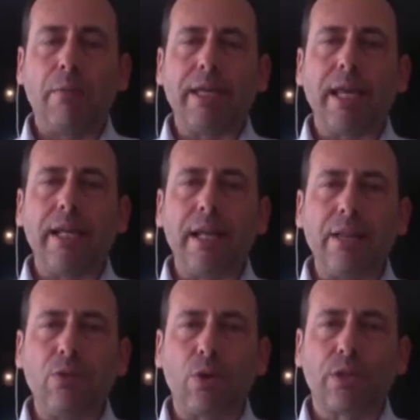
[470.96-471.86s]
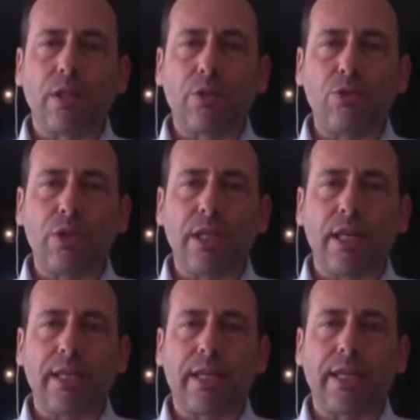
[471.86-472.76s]
Ama gelinen noktada
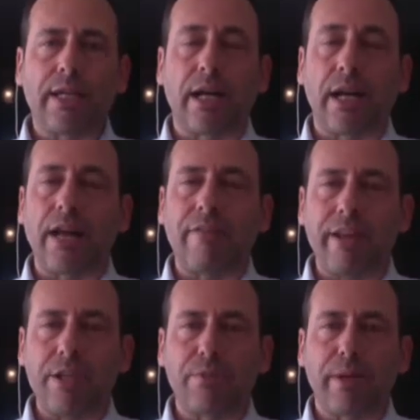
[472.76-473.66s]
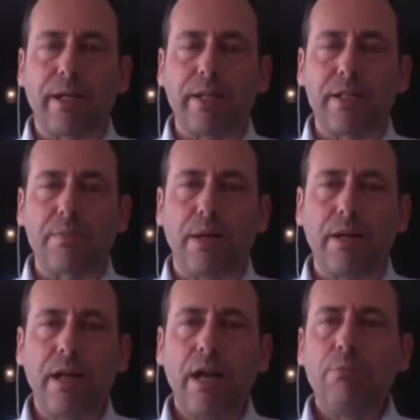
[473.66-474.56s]
Türkiye'deki karar verici
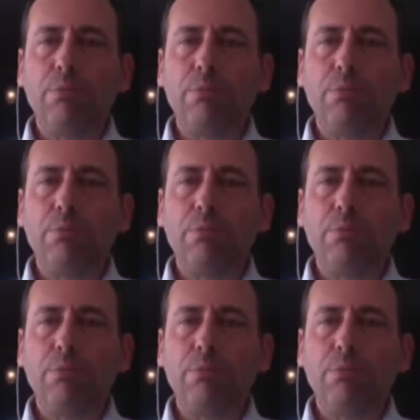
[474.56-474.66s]
mekanizma